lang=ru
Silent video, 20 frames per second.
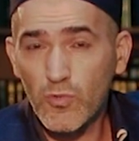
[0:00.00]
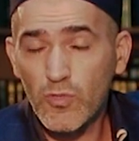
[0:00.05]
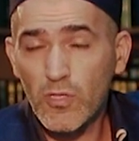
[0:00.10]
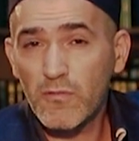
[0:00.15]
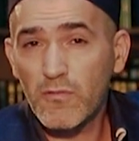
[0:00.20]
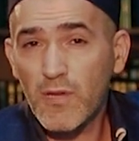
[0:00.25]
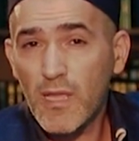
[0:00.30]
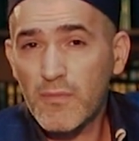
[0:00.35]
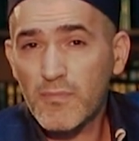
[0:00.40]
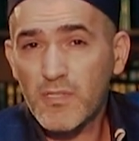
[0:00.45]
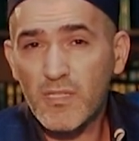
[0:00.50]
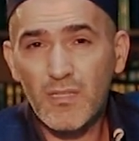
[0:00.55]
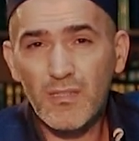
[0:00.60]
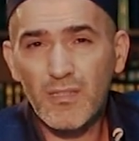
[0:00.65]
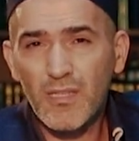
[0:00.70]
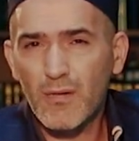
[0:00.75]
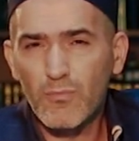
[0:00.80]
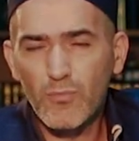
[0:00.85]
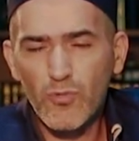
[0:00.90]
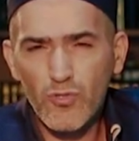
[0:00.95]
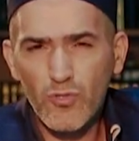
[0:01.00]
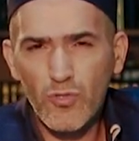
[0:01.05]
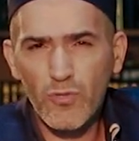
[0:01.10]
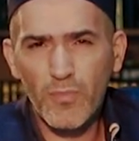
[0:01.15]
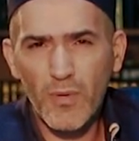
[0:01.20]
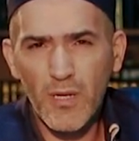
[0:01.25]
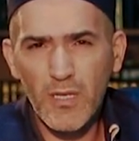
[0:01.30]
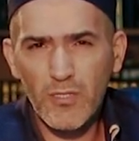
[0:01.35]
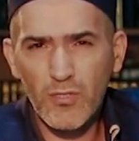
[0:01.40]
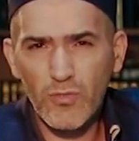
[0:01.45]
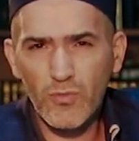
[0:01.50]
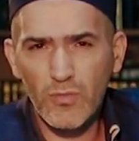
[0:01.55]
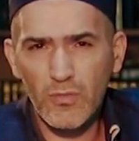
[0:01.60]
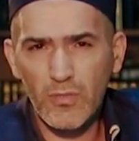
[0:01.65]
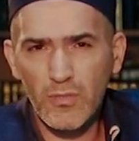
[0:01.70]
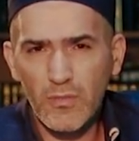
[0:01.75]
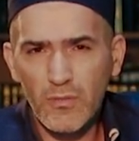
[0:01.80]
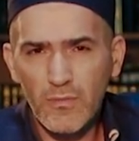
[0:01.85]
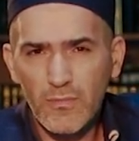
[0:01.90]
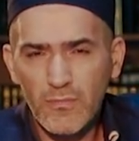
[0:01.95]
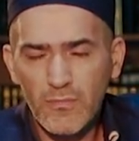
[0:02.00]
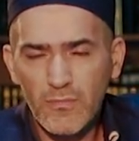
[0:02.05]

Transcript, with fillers: удивляемся тому, что происходит –